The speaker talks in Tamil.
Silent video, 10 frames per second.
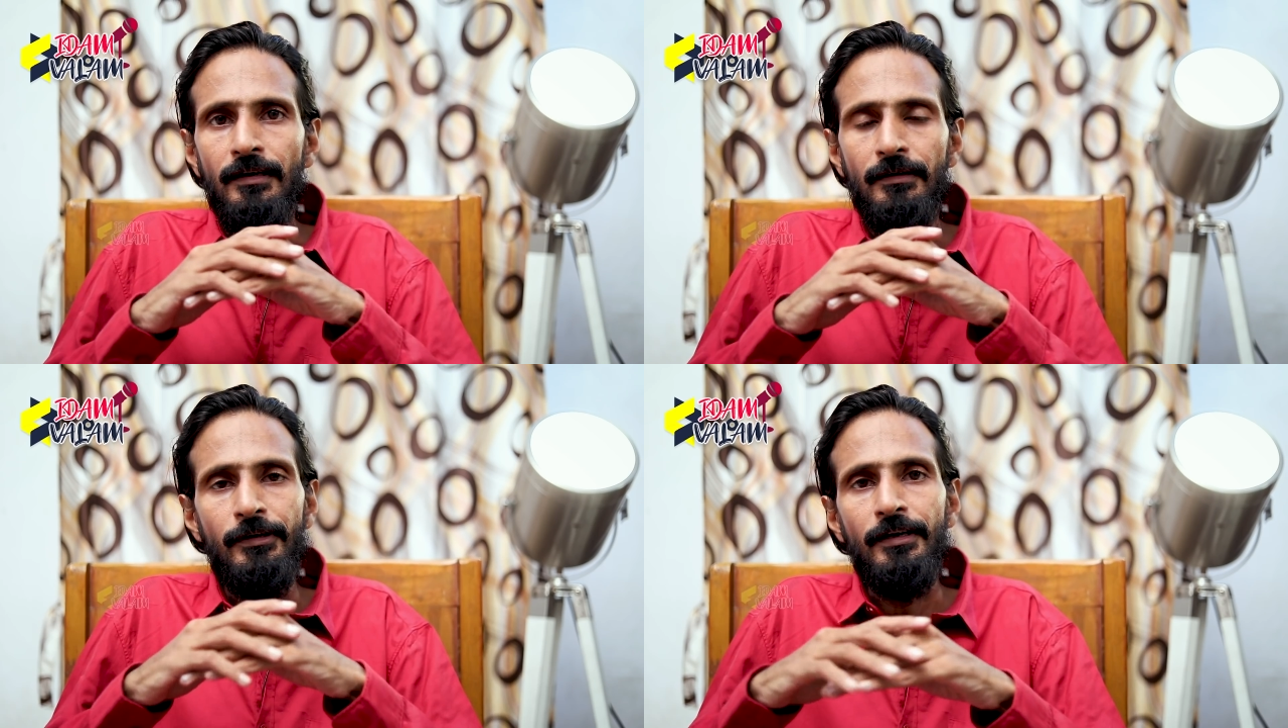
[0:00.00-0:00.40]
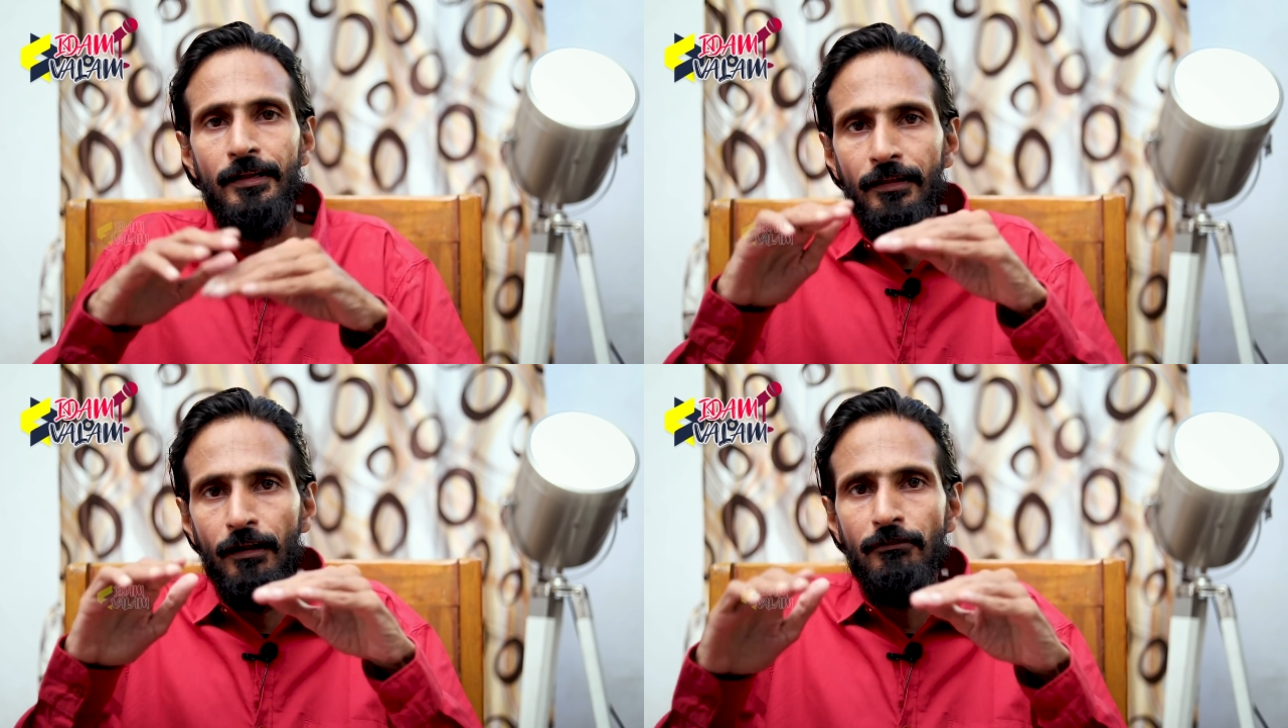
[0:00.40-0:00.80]

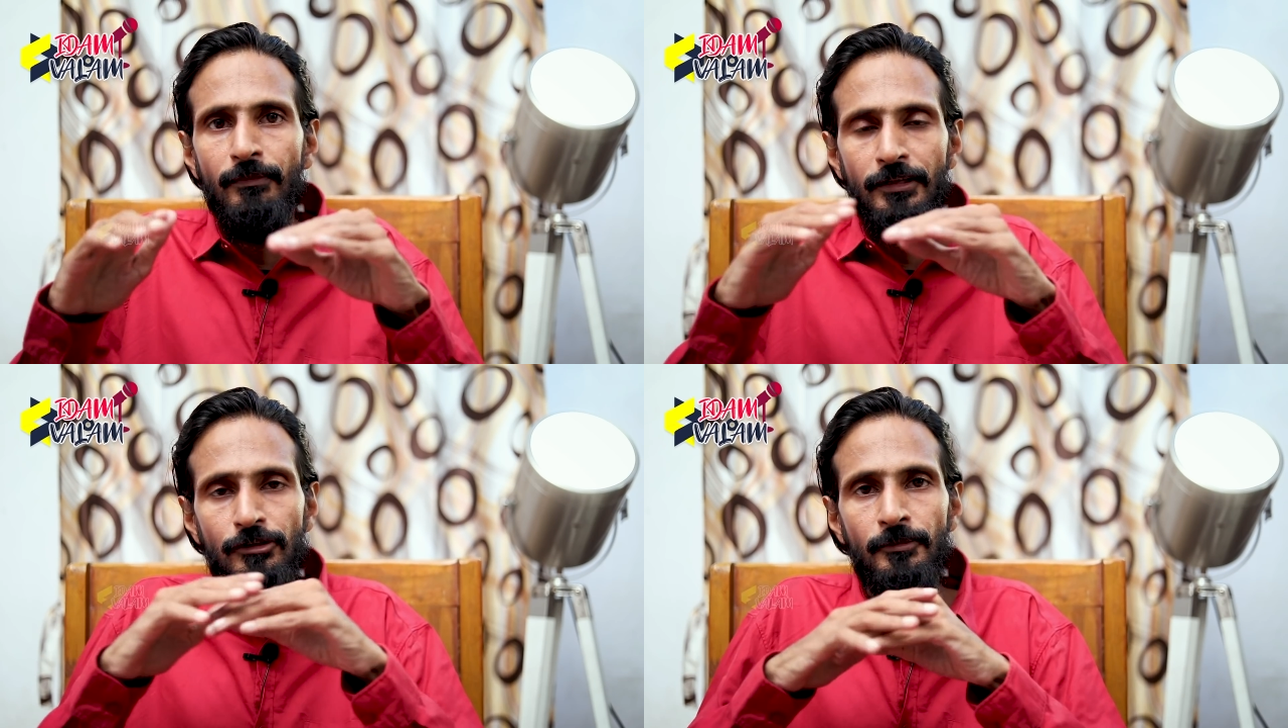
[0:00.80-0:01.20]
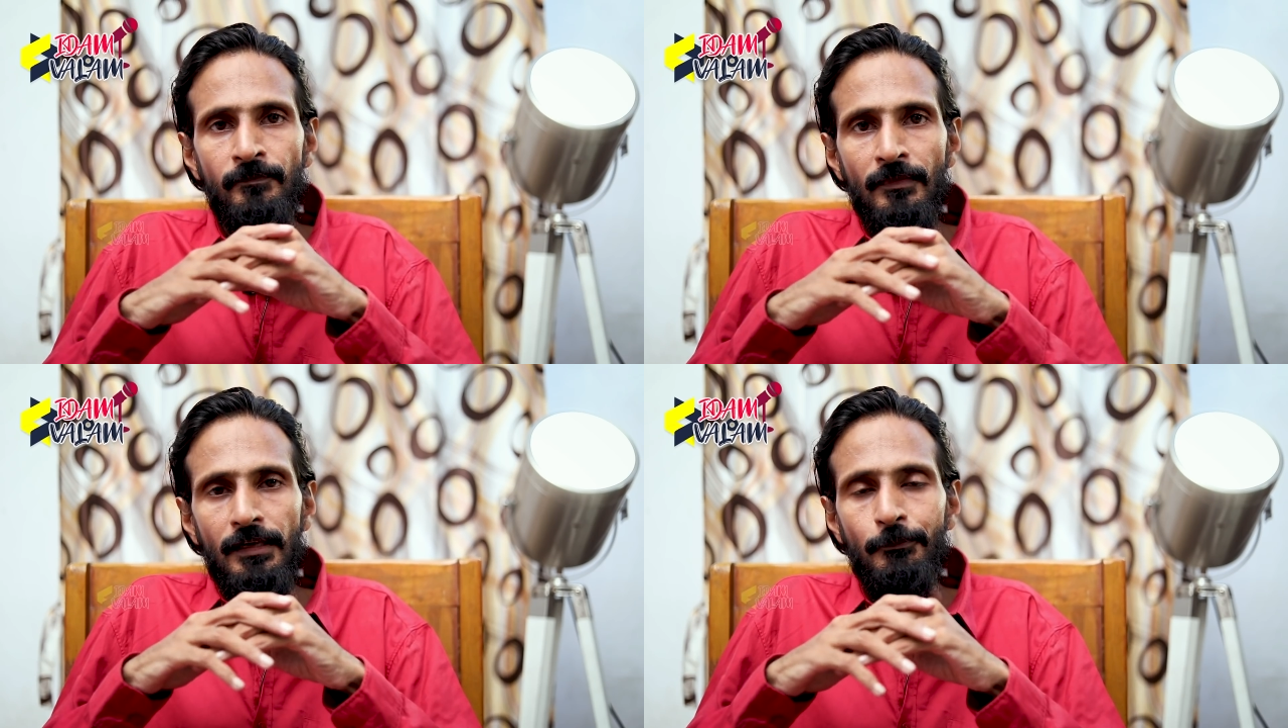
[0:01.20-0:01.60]
அப்படின்றத நம்ம பார்த்தோம்
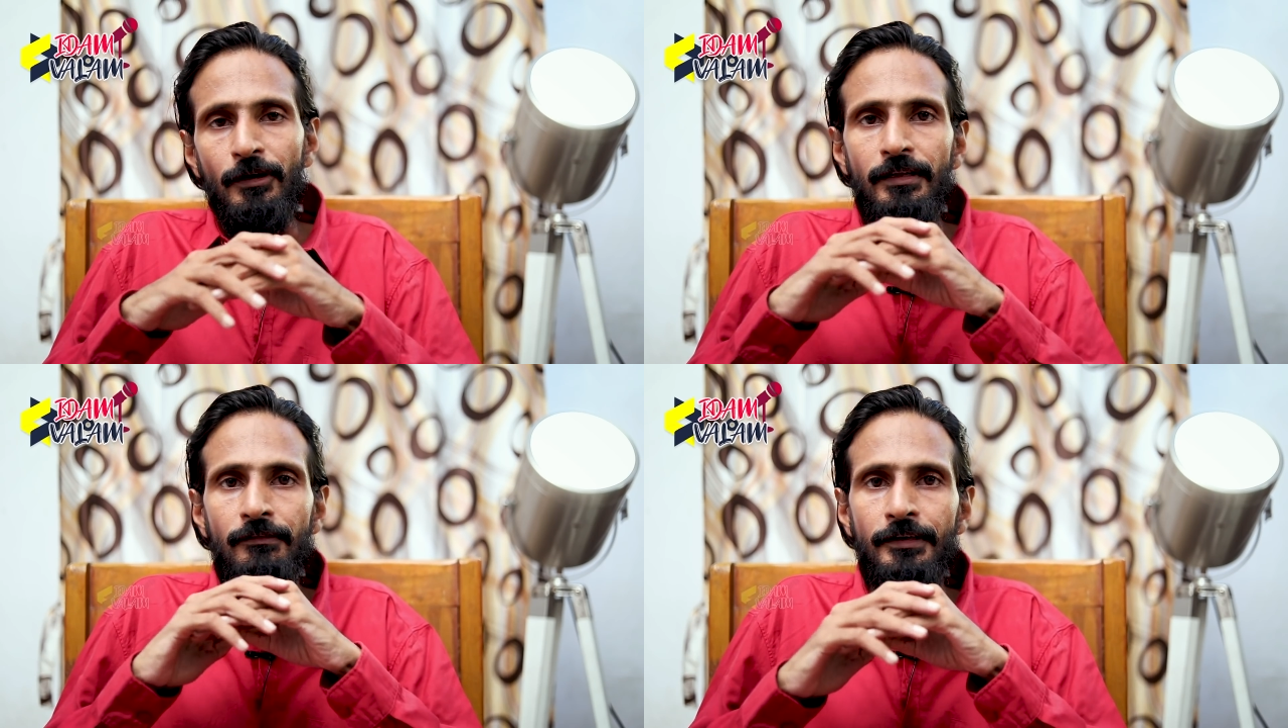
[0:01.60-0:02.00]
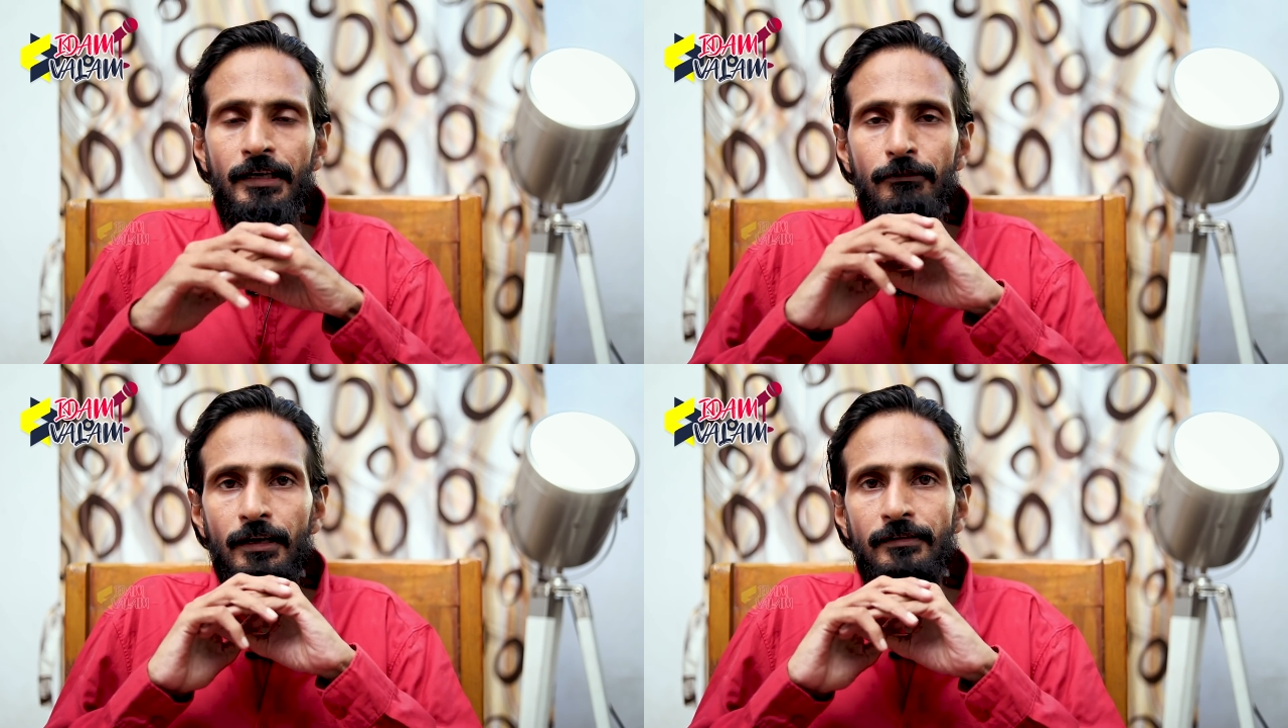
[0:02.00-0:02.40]
இப்போ இந்த
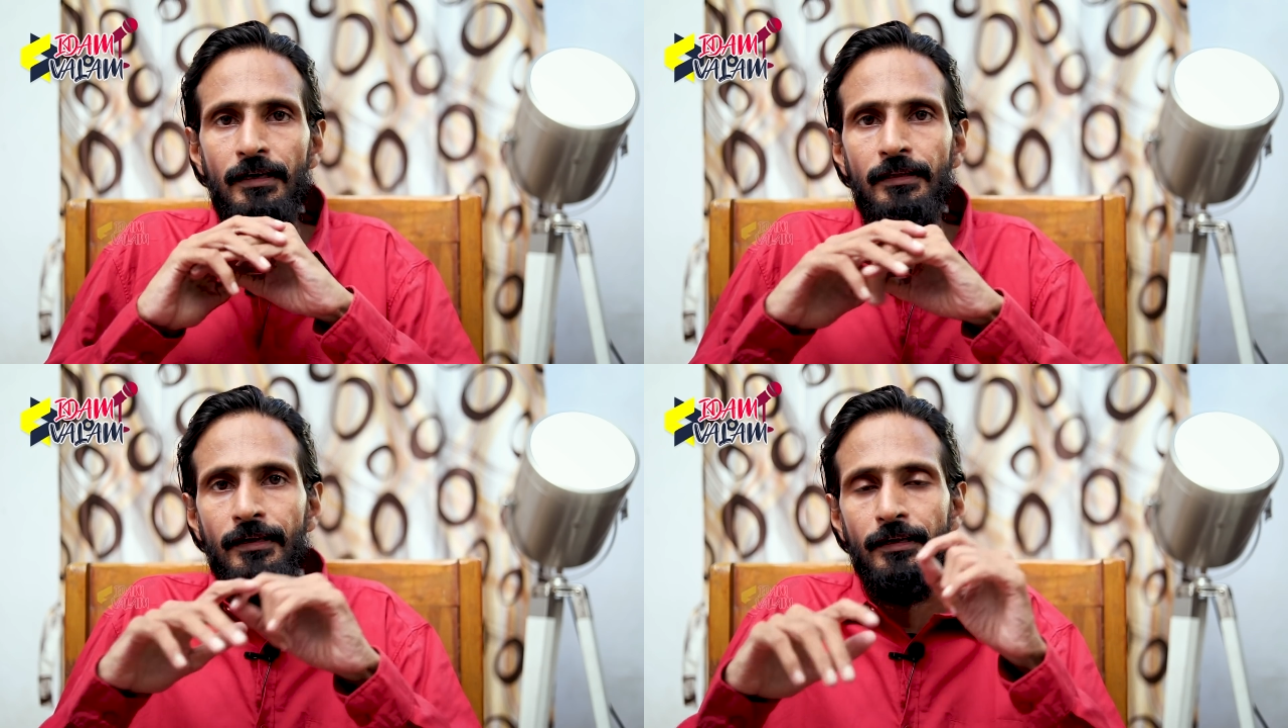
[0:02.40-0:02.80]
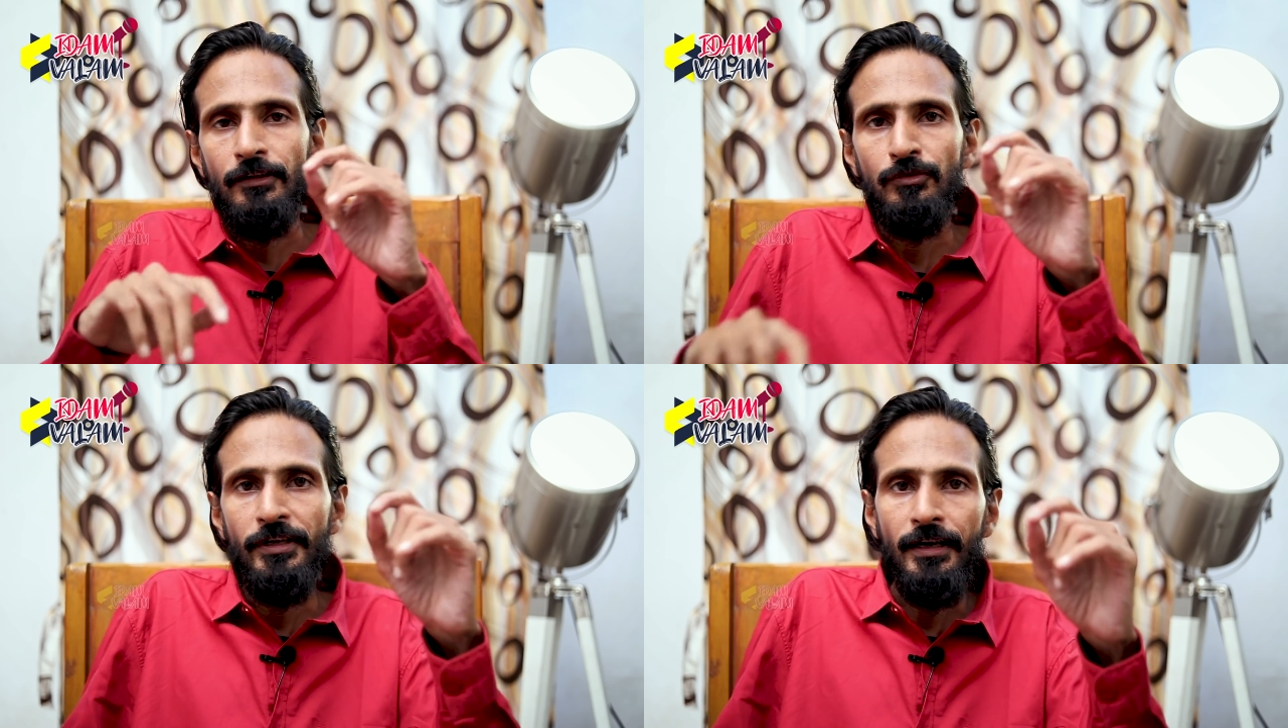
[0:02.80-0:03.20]
விக்ரமராஜா இதுக்கு
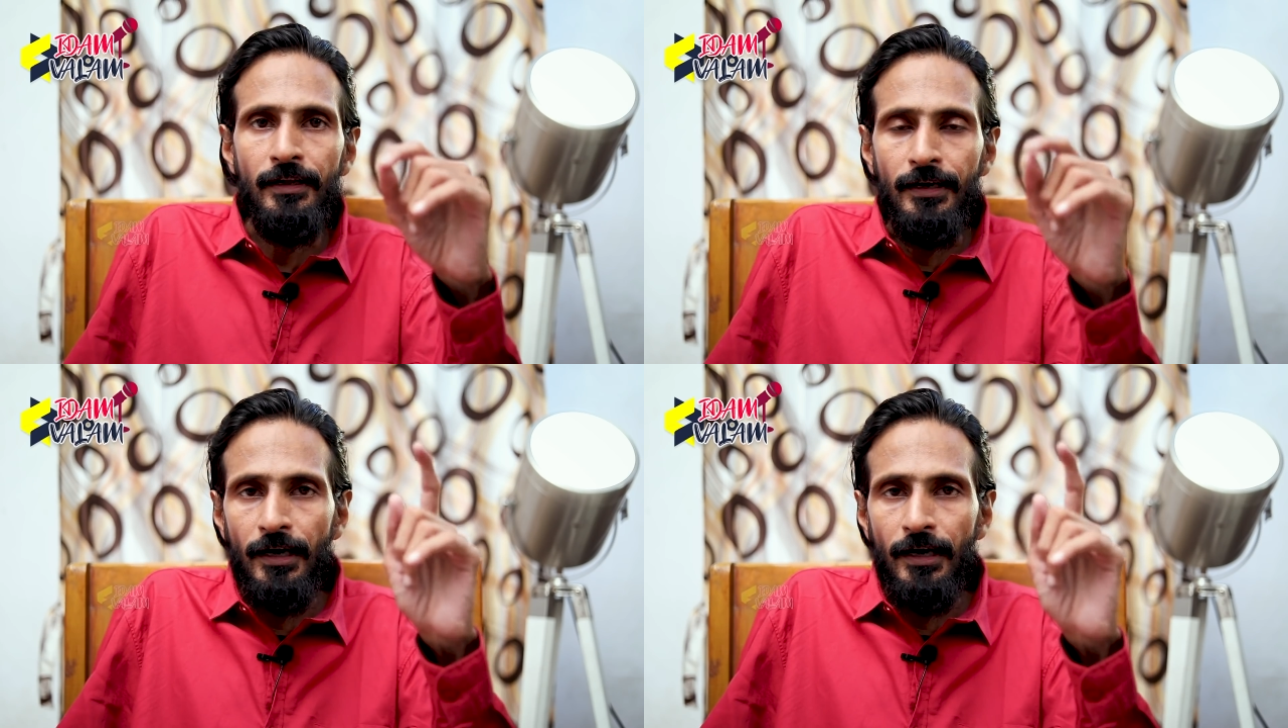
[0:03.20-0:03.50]
என்ன சொல்லியிருக்காரு